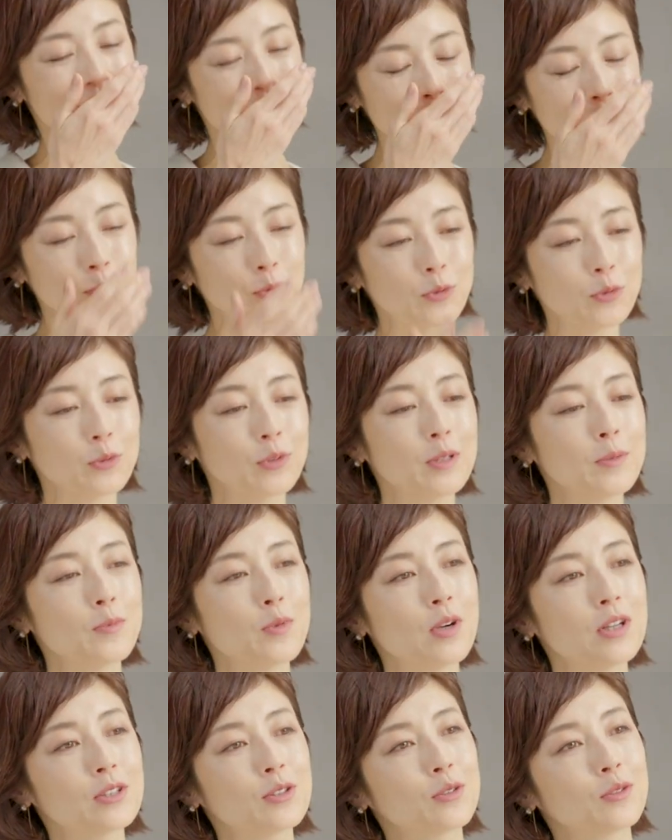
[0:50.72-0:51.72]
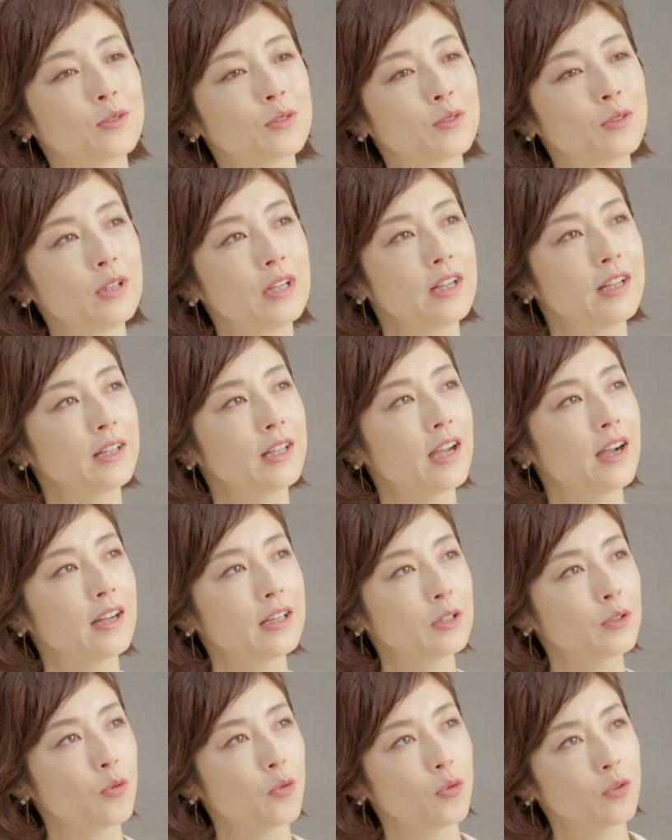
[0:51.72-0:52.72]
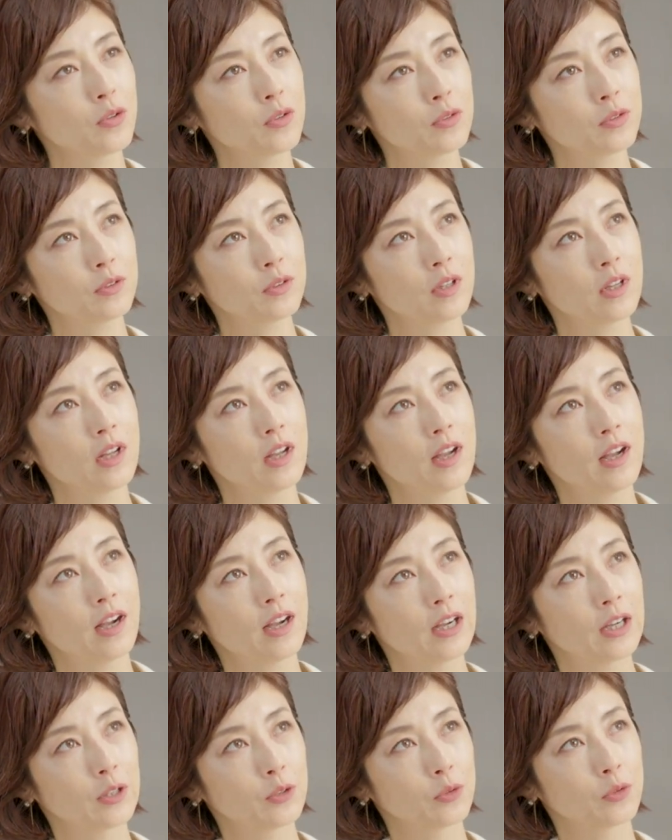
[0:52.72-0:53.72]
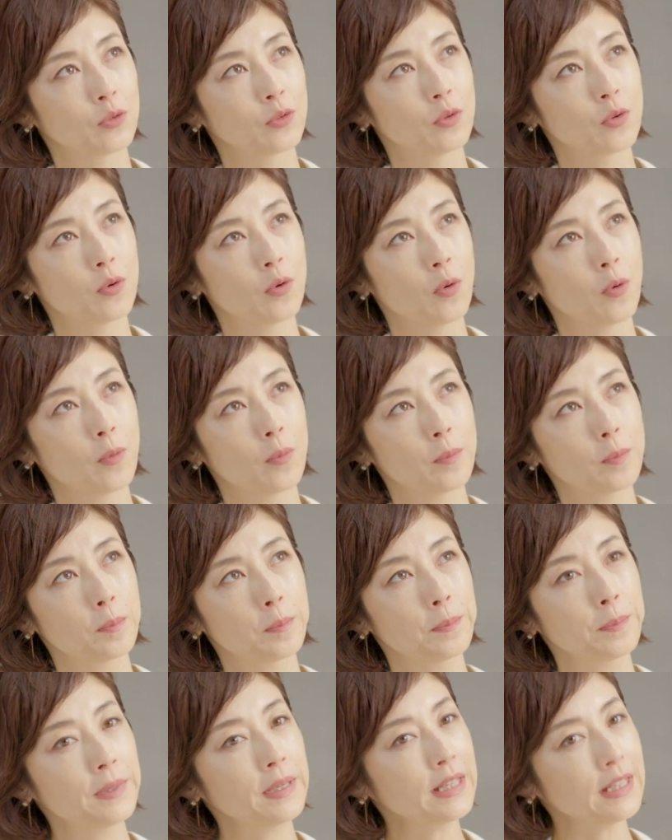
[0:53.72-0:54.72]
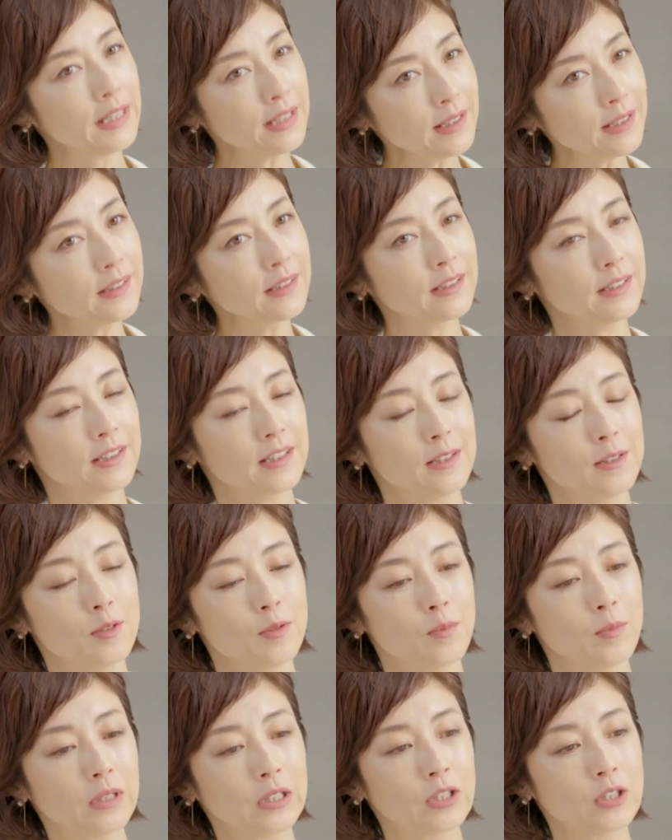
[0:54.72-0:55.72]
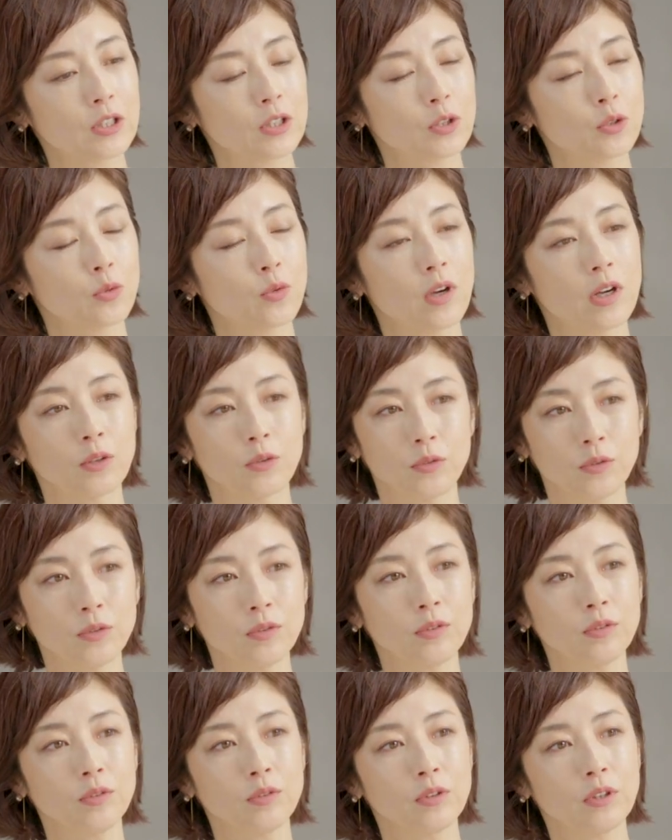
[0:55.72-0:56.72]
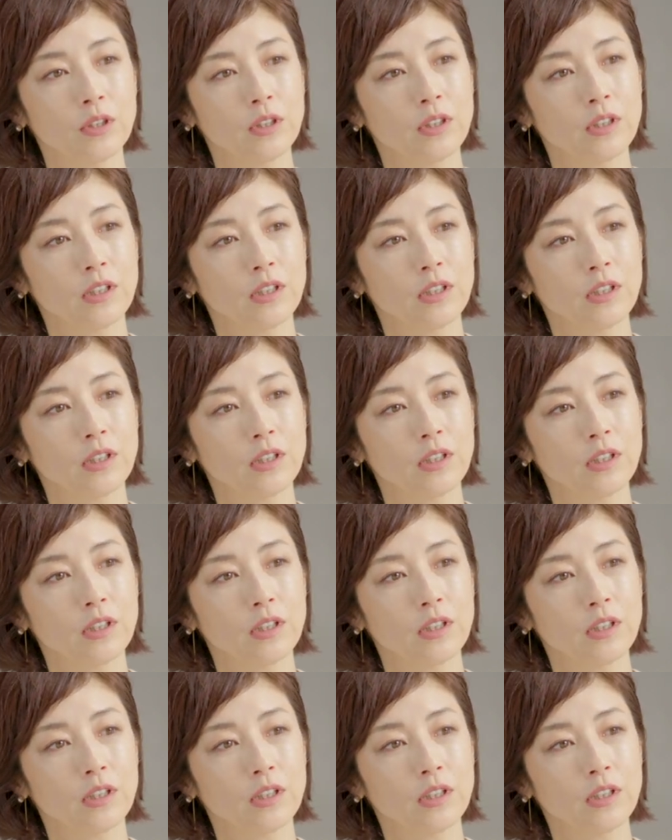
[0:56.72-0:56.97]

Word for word: でもとてもそのやはりこういうあの美にまつわる、